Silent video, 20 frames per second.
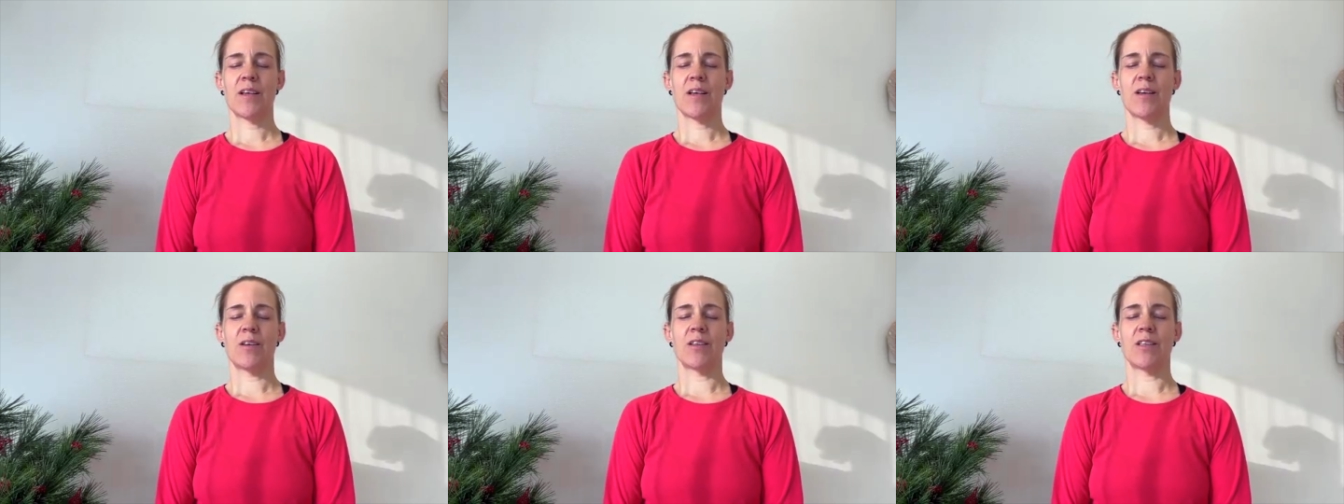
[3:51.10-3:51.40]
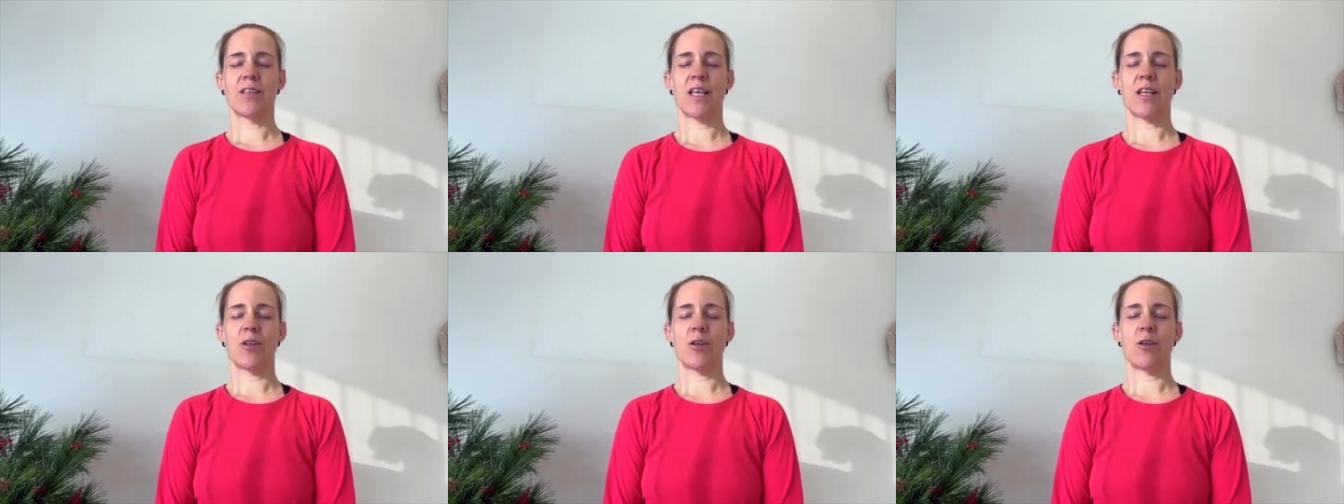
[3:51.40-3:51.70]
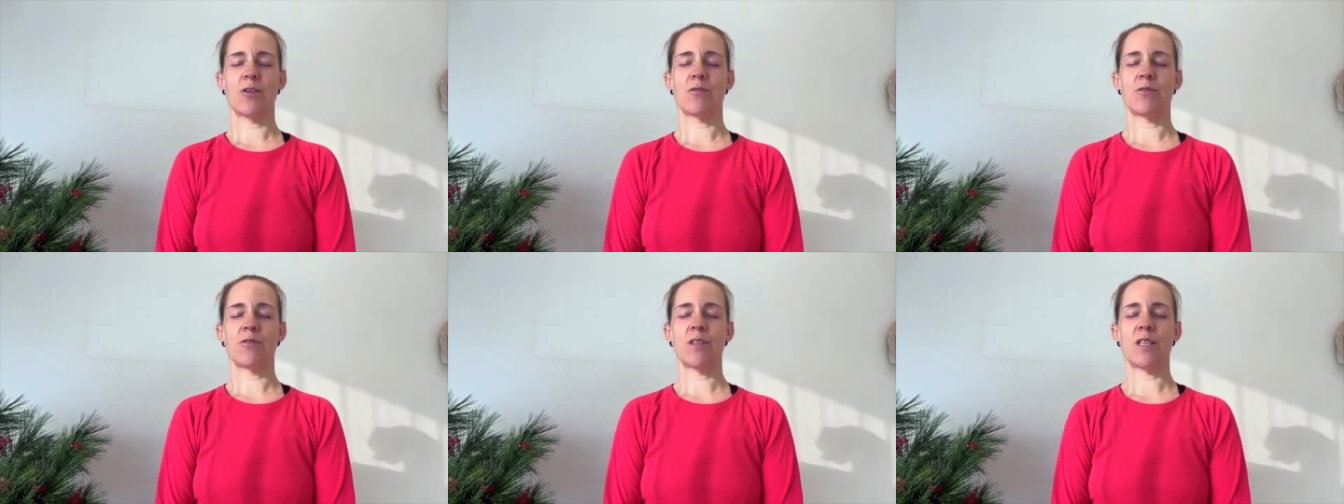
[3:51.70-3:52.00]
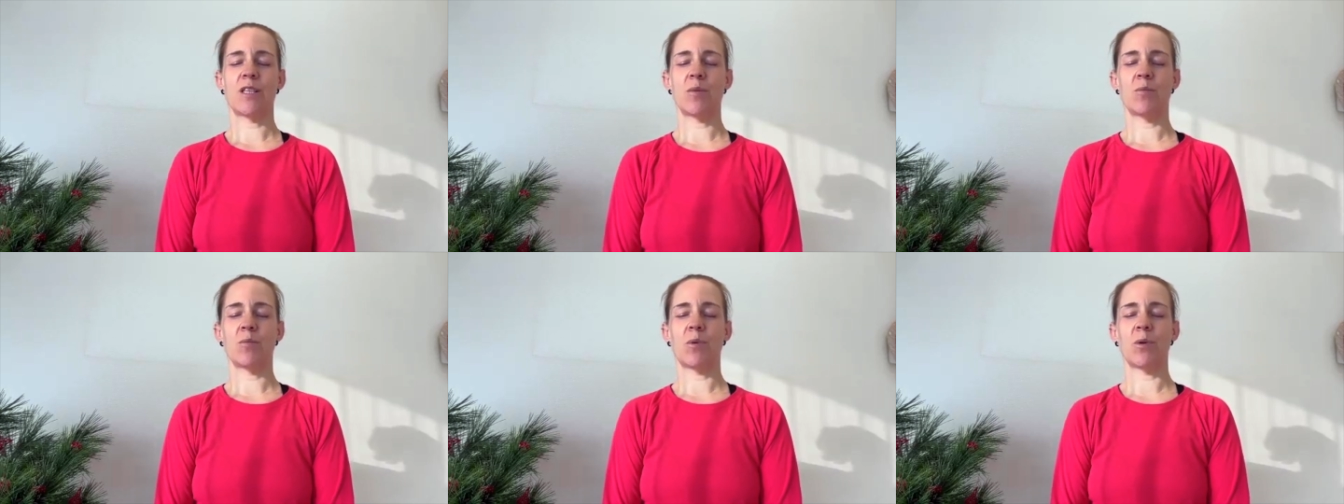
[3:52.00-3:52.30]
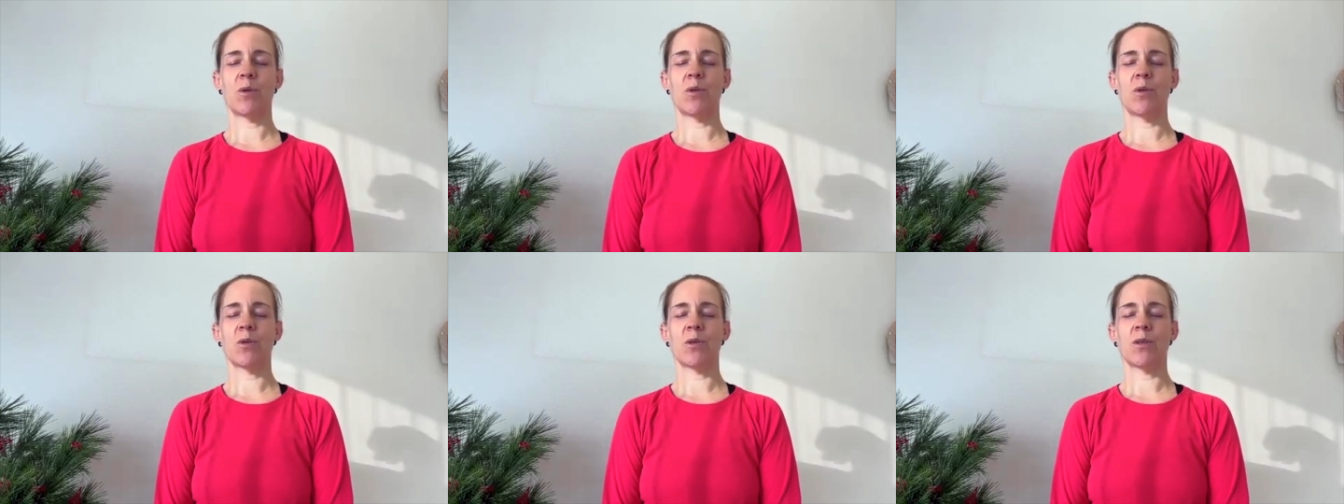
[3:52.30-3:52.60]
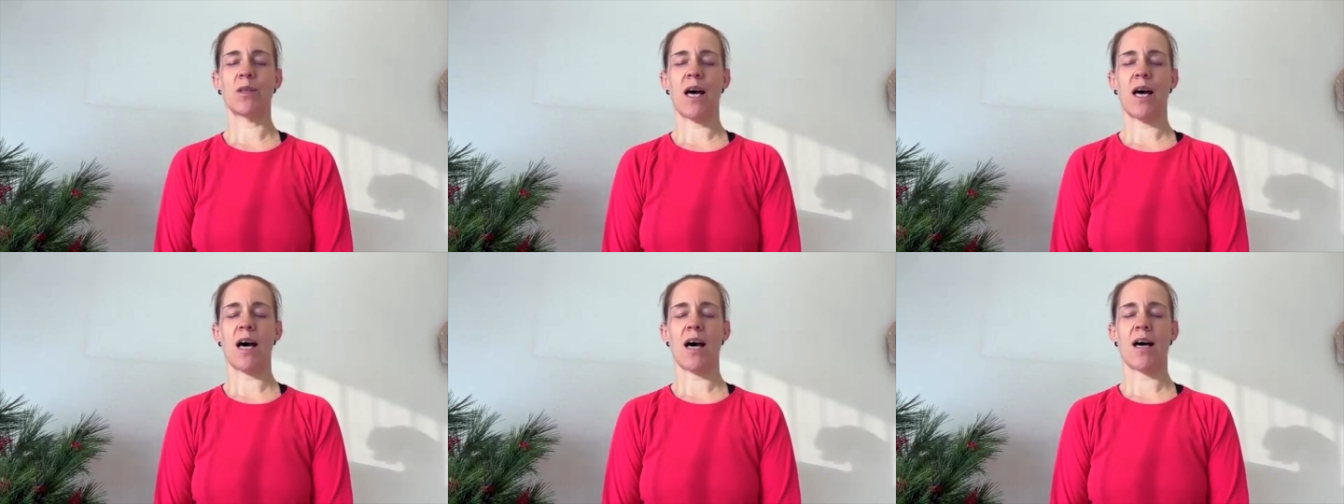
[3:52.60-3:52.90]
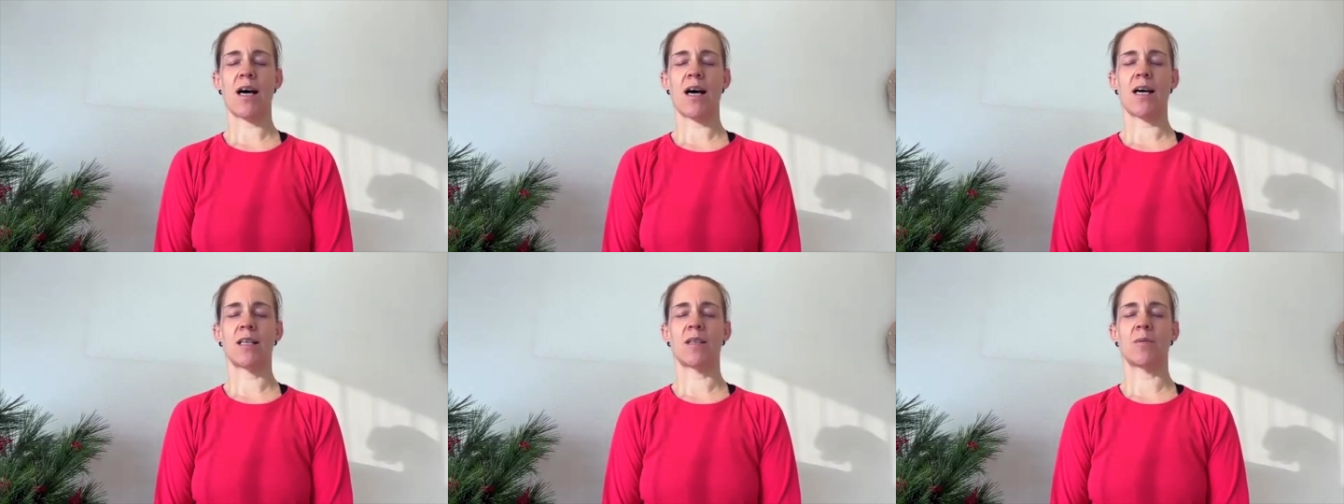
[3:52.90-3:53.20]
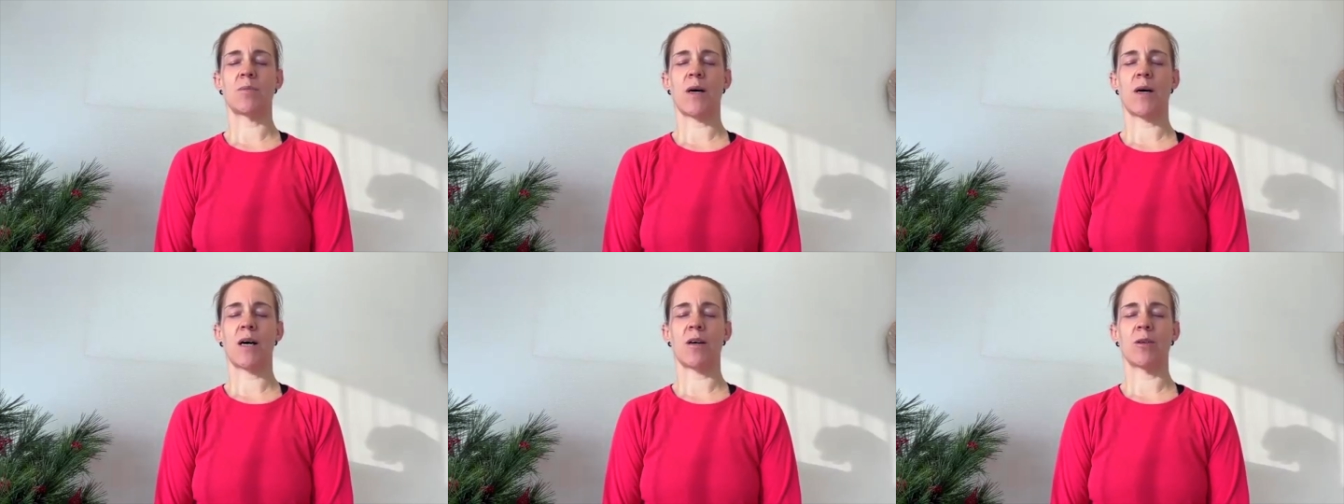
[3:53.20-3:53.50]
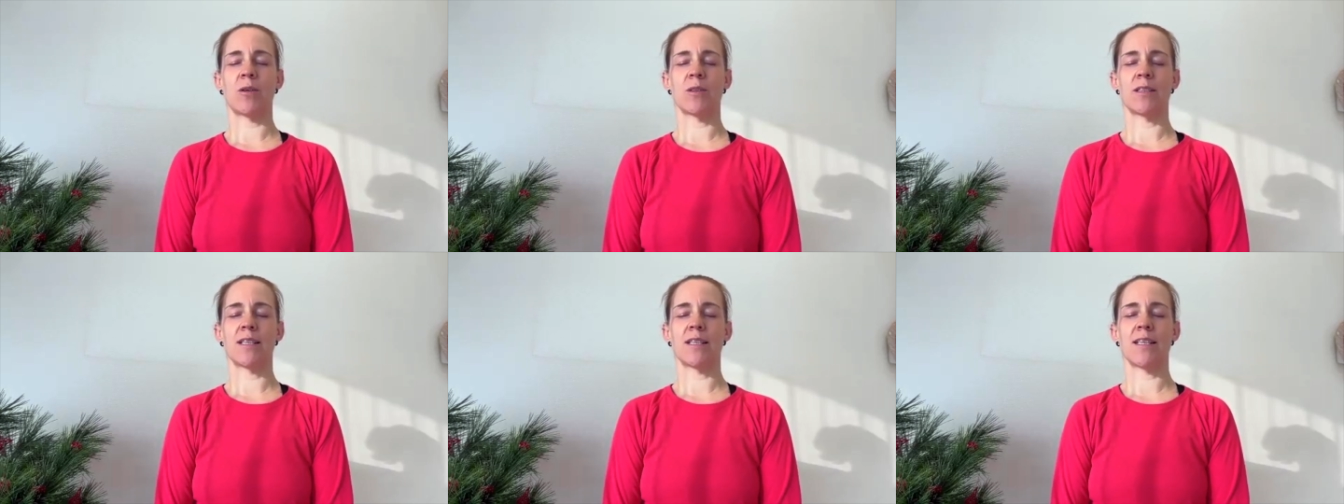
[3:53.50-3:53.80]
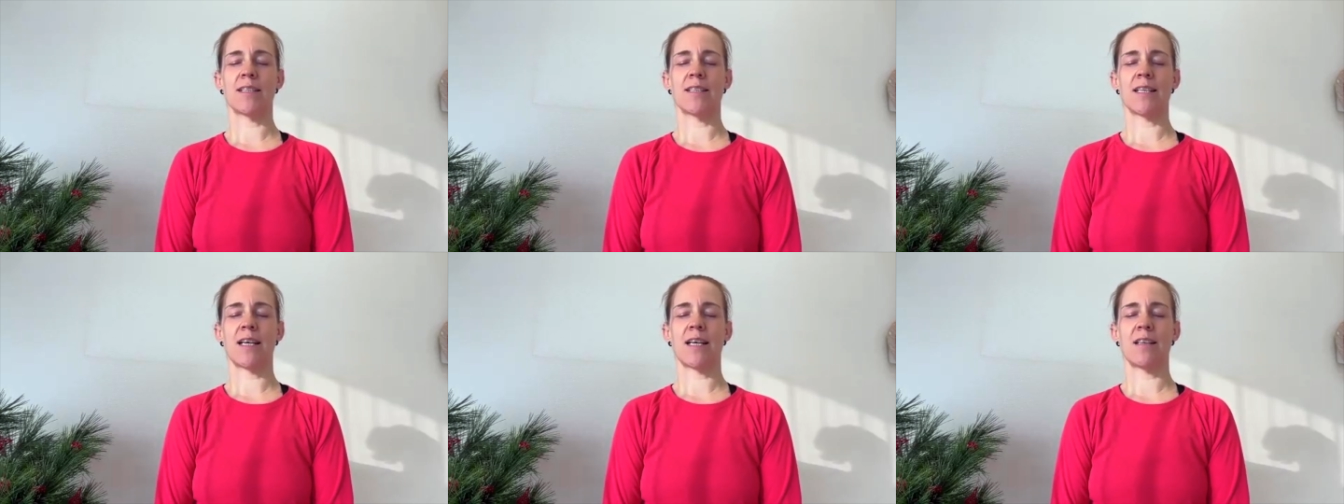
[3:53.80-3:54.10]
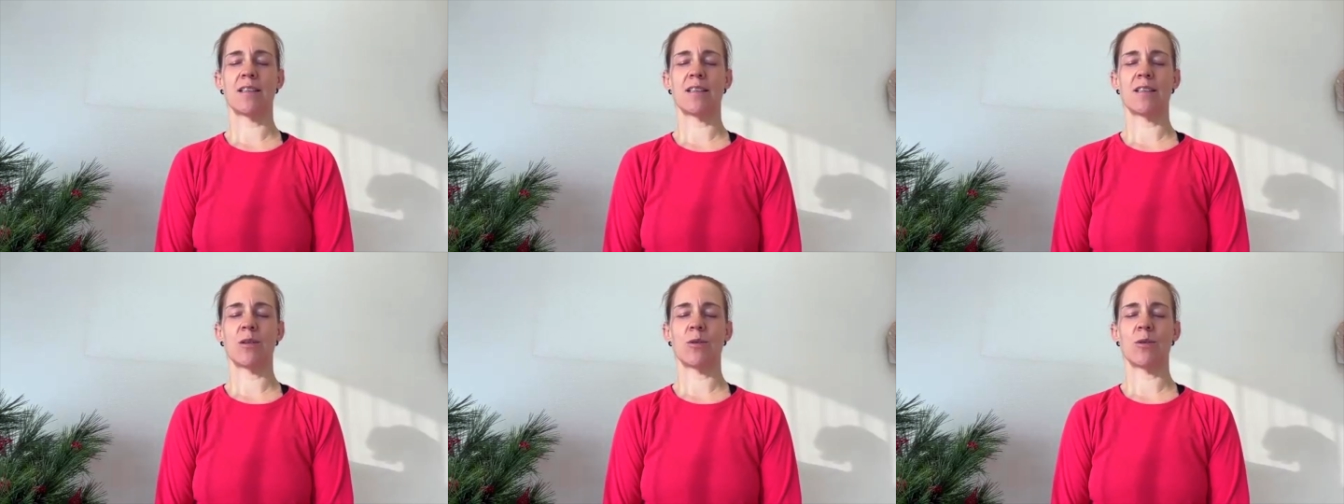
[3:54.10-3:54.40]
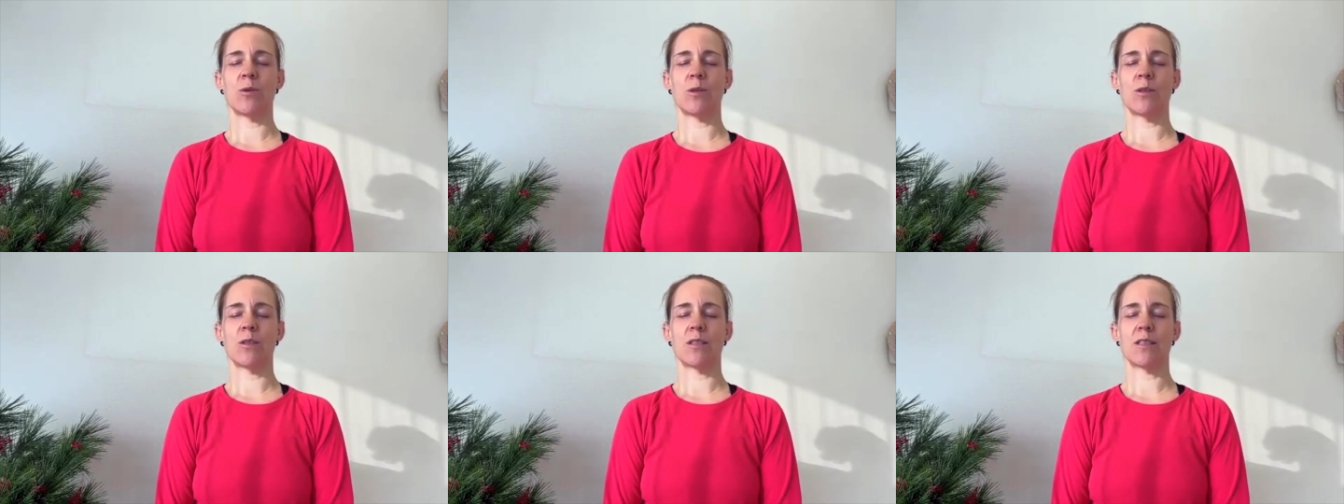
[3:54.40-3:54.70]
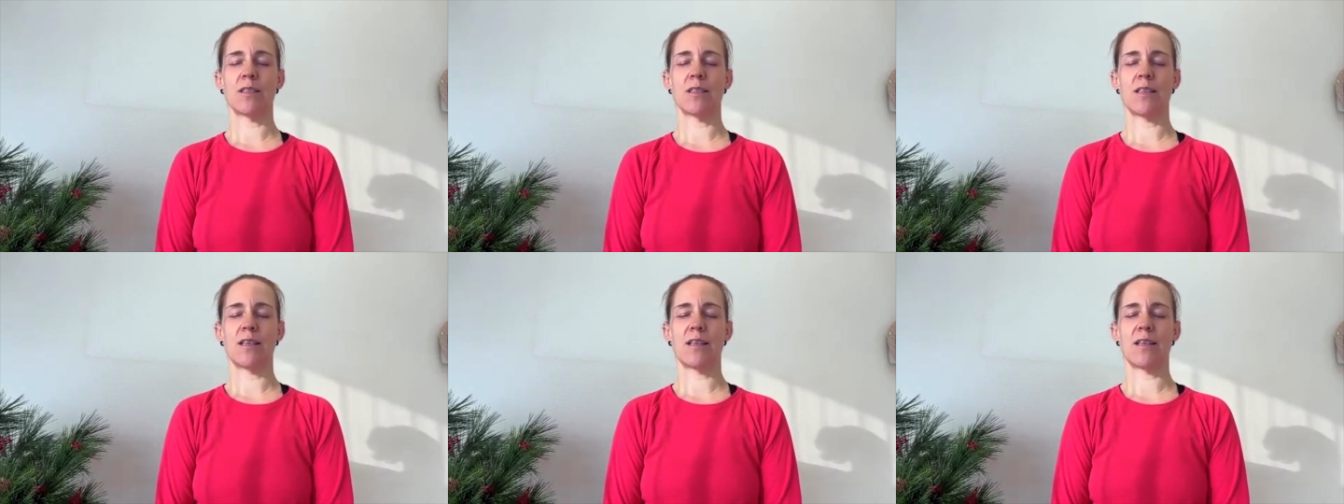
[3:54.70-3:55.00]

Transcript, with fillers: und dann öffne den Mund und atme aus. Lass alles los.